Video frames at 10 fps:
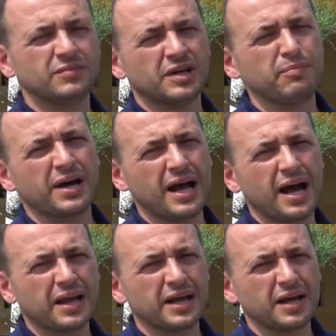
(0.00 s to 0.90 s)

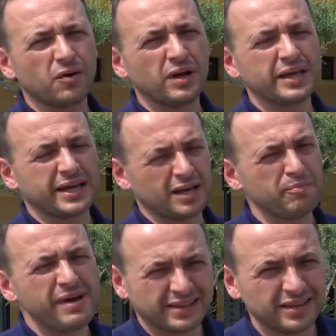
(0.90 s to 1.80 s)
riparare quelle che
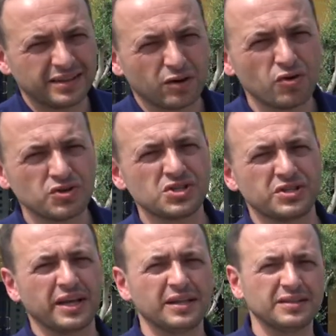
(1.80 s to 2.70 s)
erano perdite
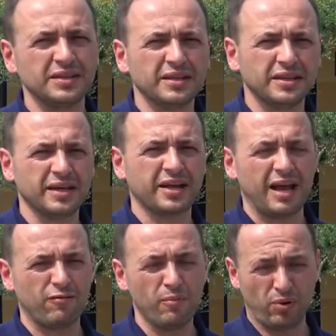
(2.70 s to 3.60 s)
consistenti che
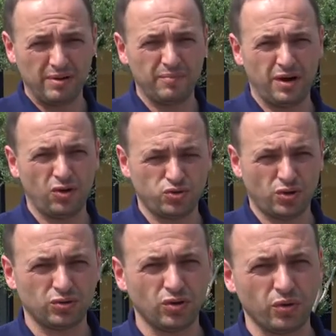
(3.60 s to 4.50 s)
creavano problemi per il
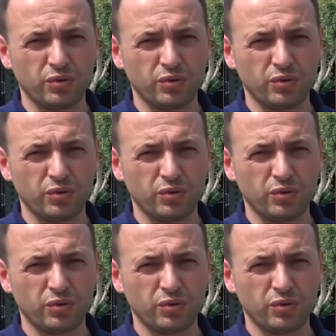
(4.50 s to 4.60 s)
nostro autore.